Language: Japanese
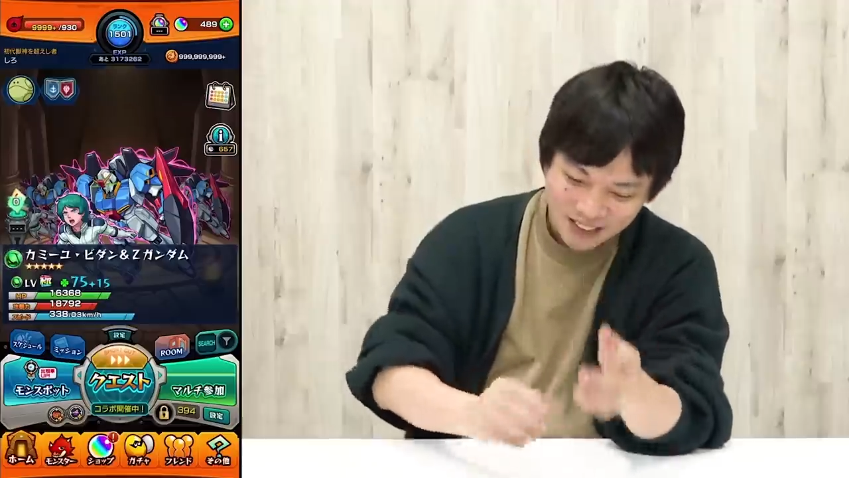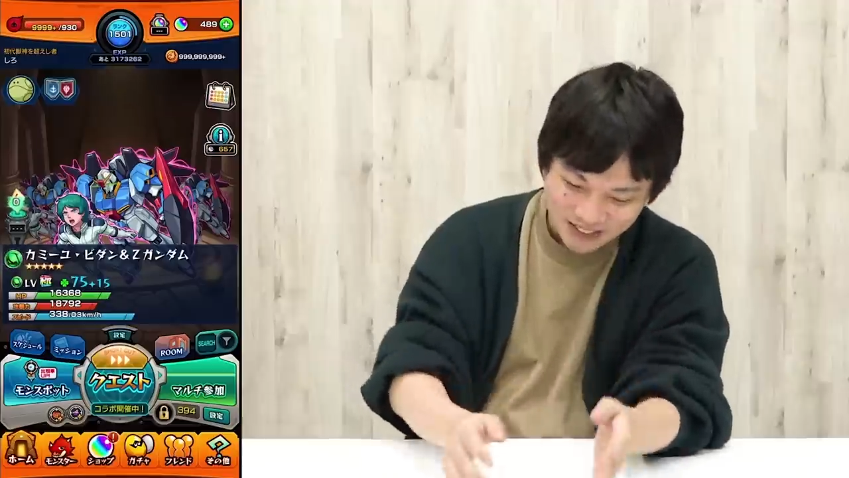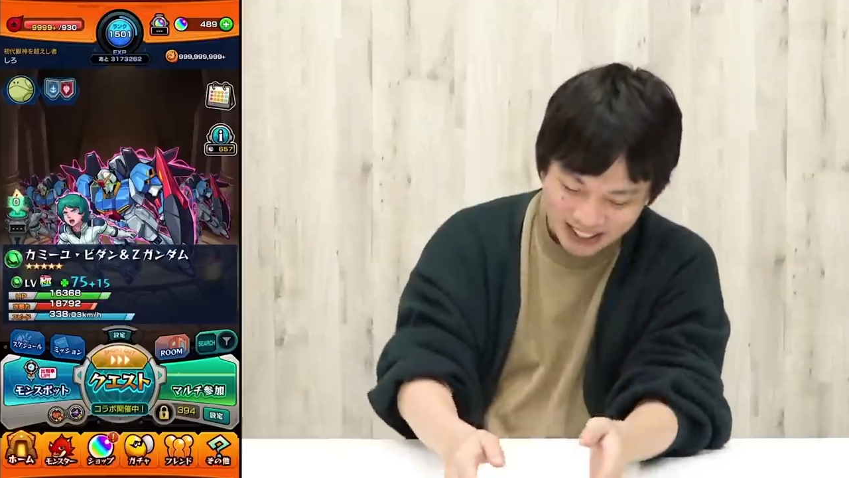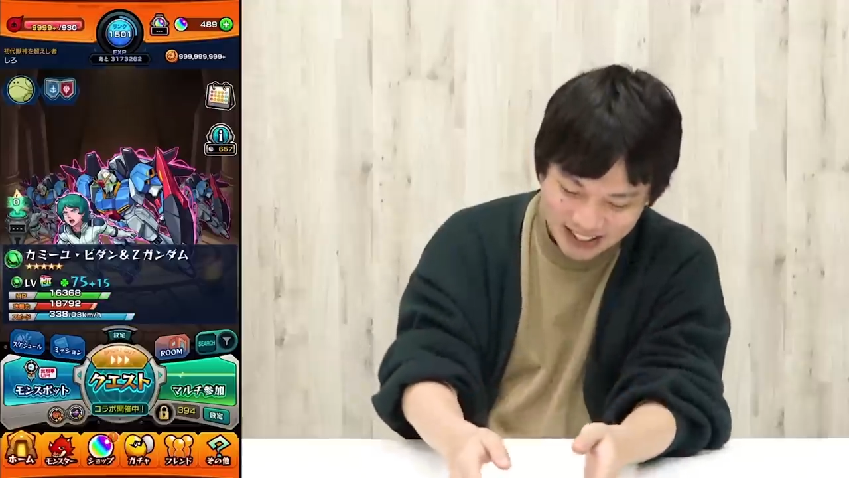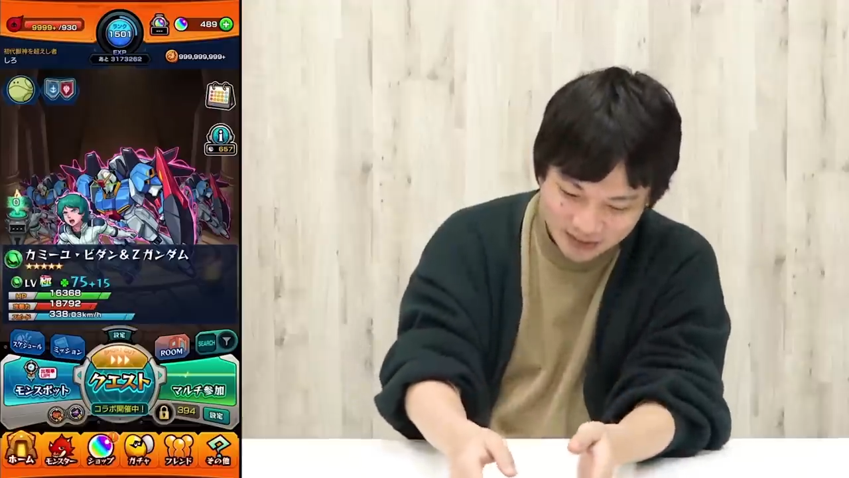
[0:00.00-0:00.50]

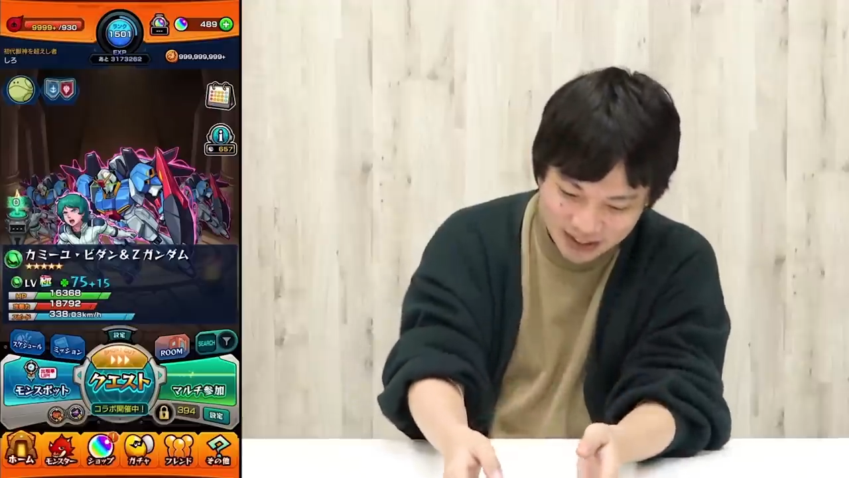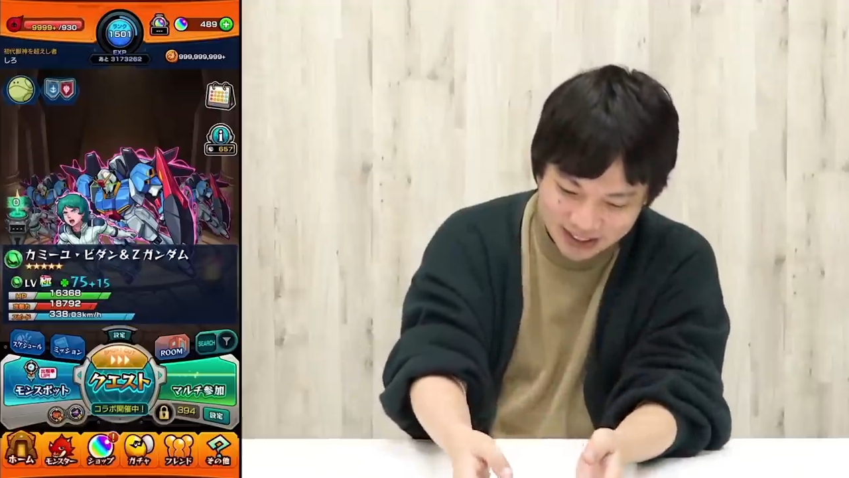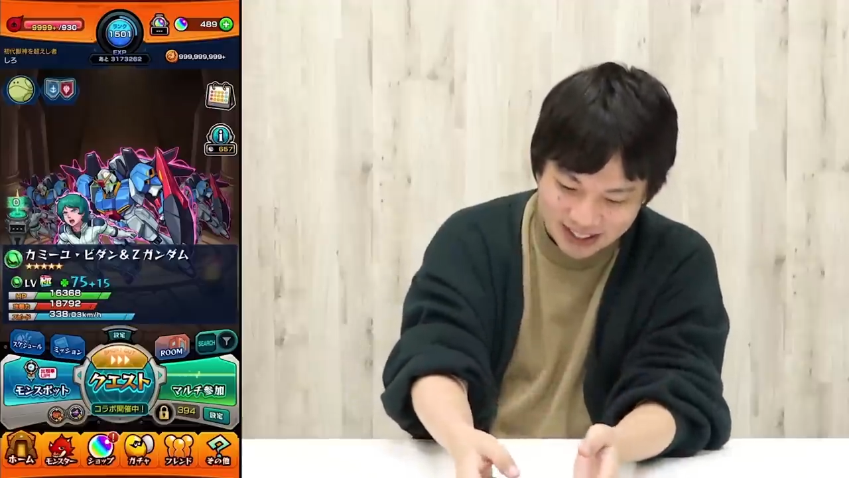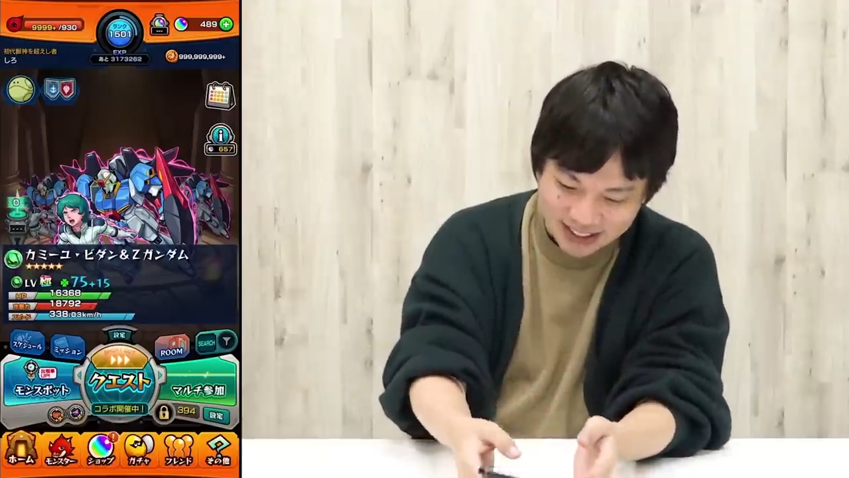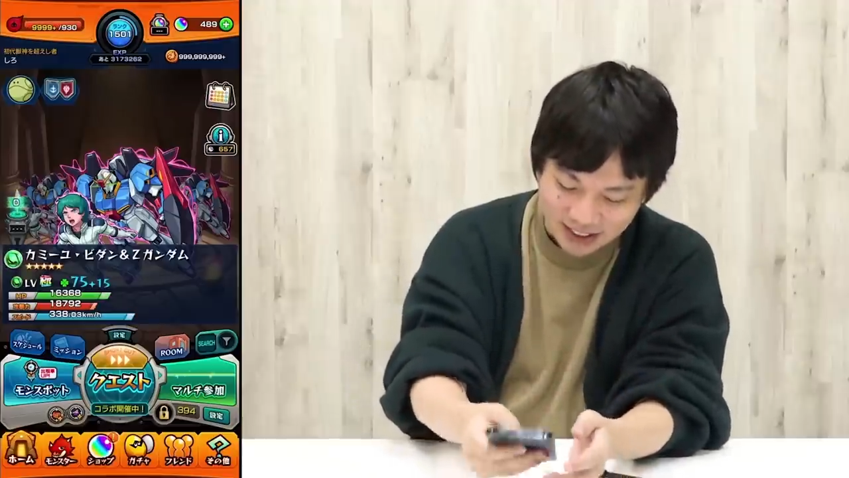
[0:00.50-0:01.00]
出しゃばっ
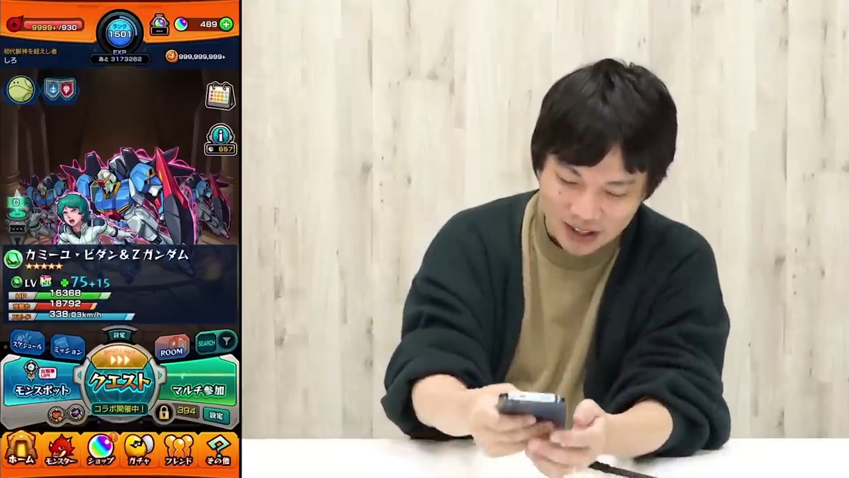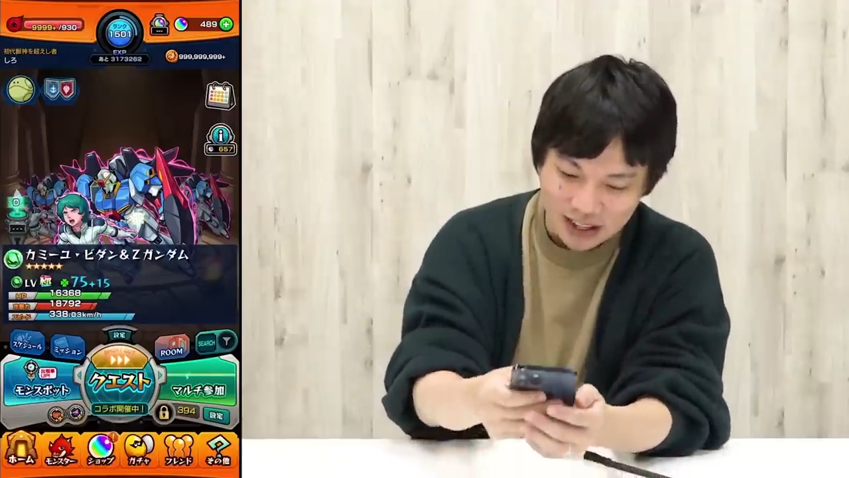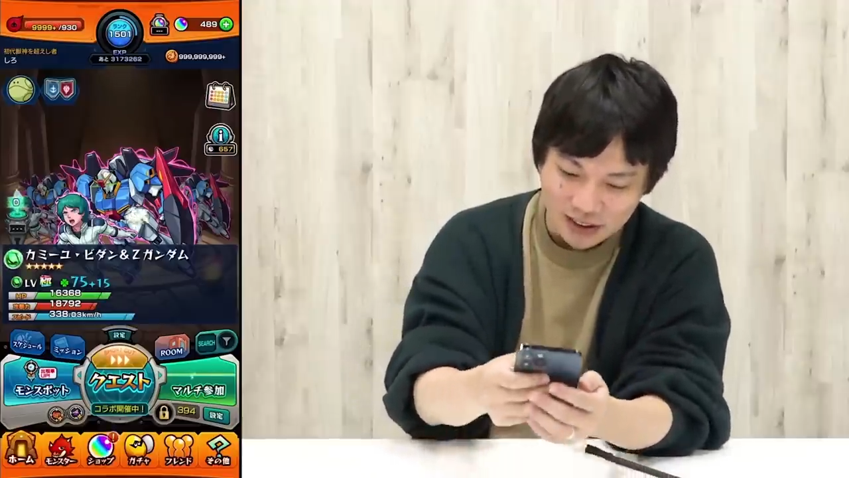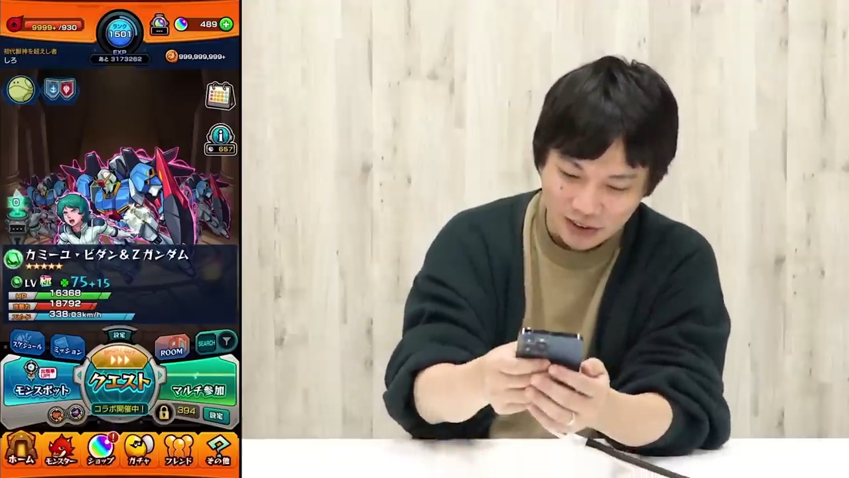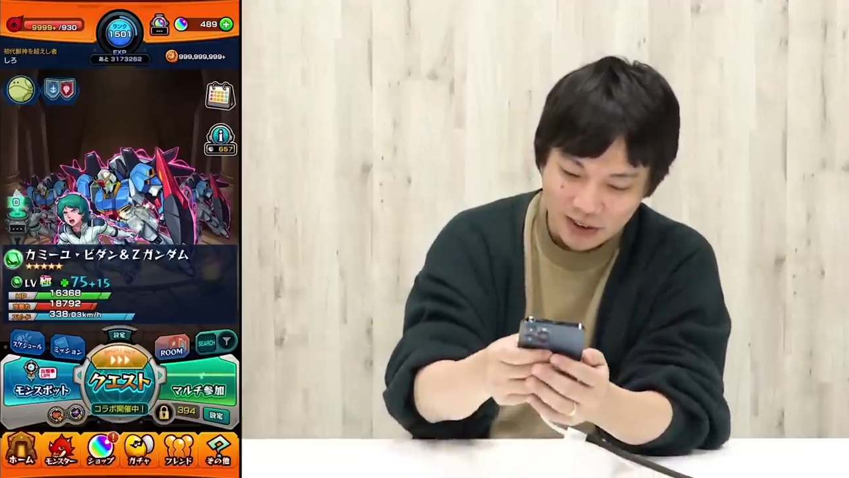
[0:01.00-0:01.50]
てきちゃダメな
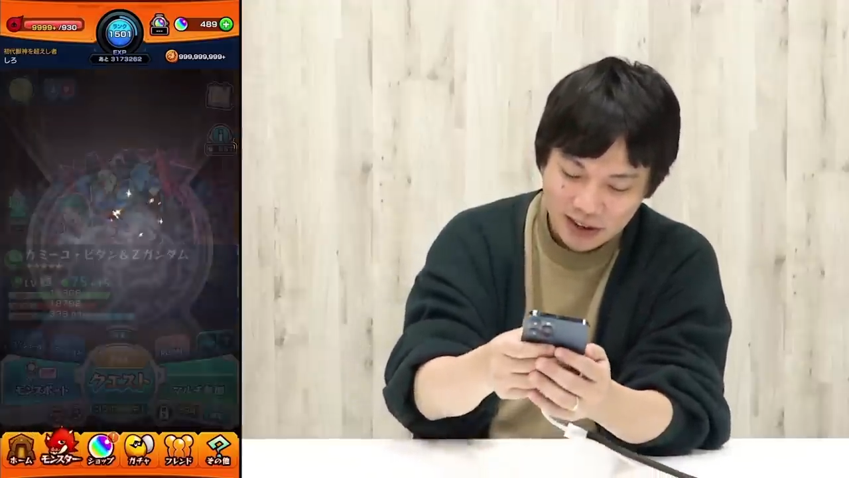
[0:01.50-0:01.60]
んよ。